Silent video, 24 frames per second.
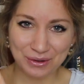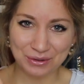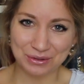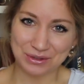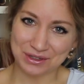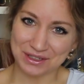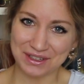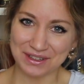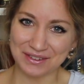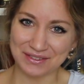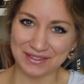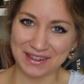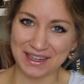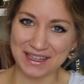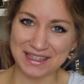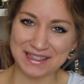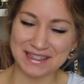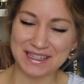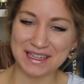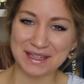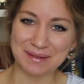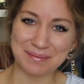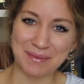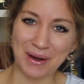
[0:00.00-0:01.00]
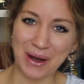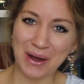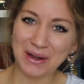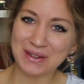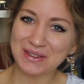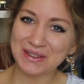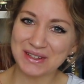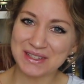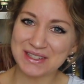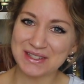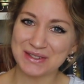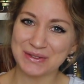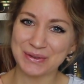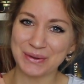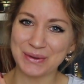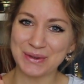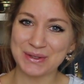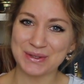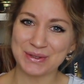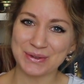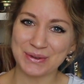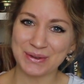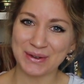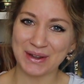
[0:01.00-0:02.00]
gut gewesen. Ich mochte es
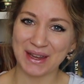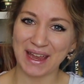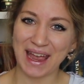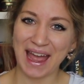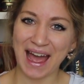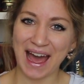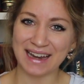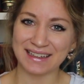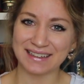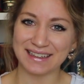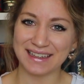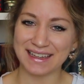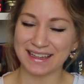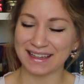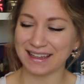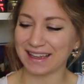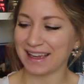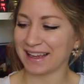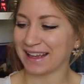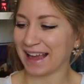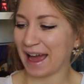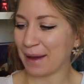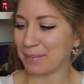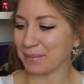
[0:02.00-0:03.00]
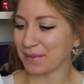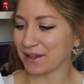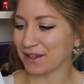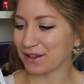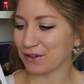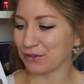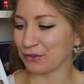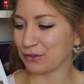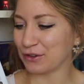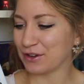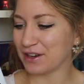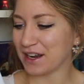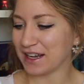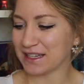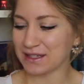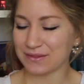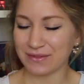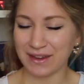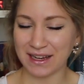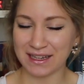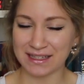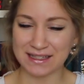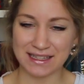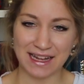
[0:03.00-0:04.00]
so, so gerne. Ich, ich habe mich gefühlt, als
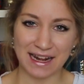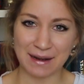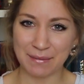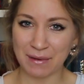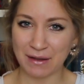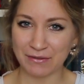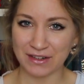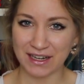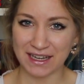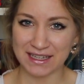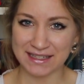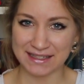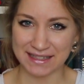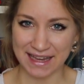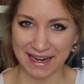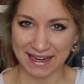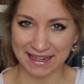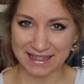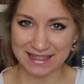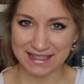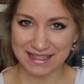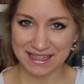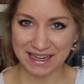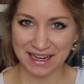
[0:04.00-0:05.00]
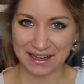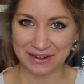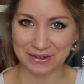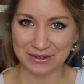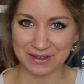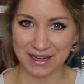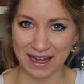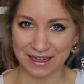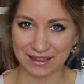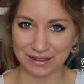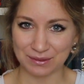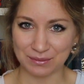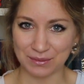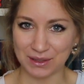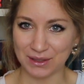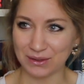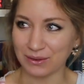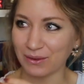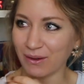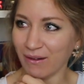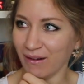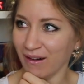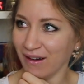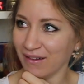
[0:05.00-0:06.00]
wäre ich selber wieder 16 und dachte mir
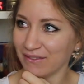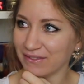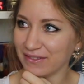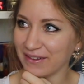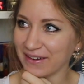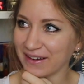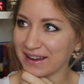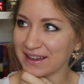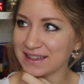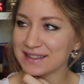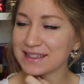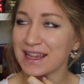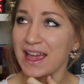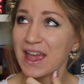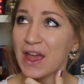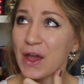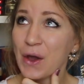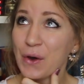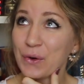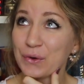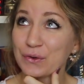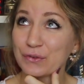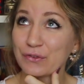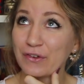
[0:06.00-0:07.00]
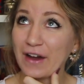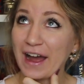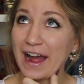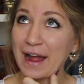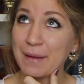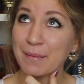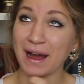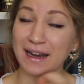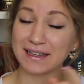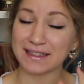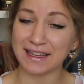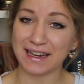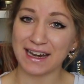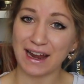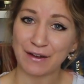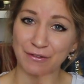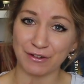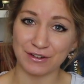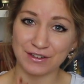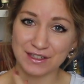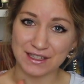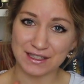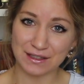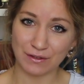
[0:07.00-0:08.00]
so, oh, voll krass. Und vor allem hat jeder
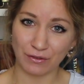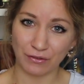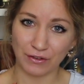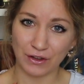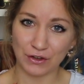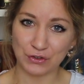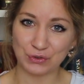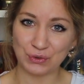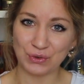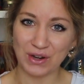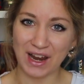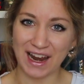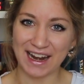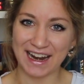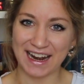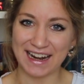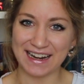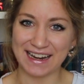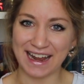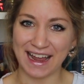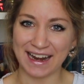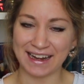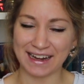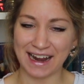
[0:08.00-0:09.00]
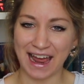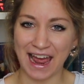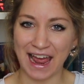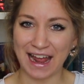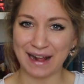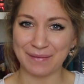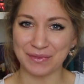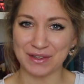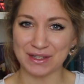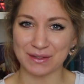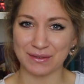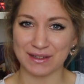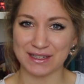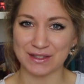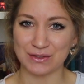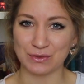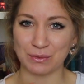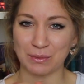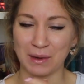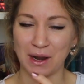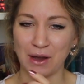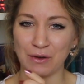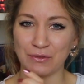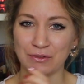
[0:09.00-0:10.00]
von diesen vier Schülern halt ein Geheimnis, was
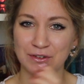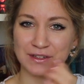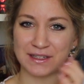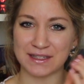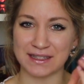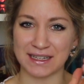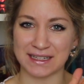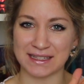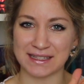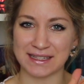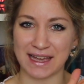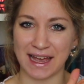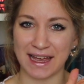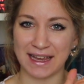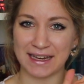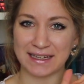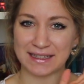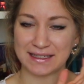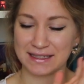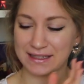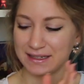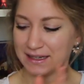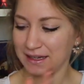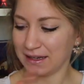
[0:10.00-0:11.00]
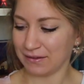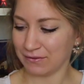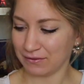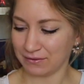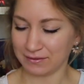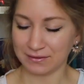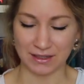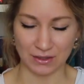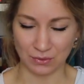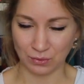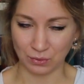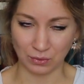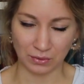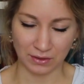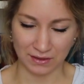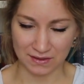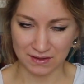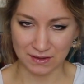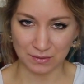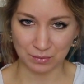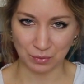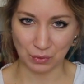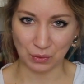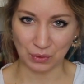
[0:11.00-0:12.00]
du im Laufe dieser Zeit, die du
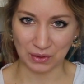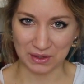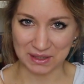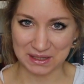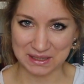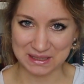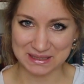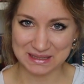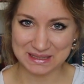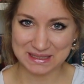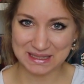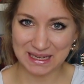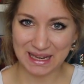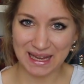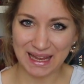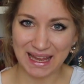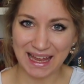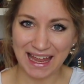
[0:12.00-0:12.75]
dieses Buch liest,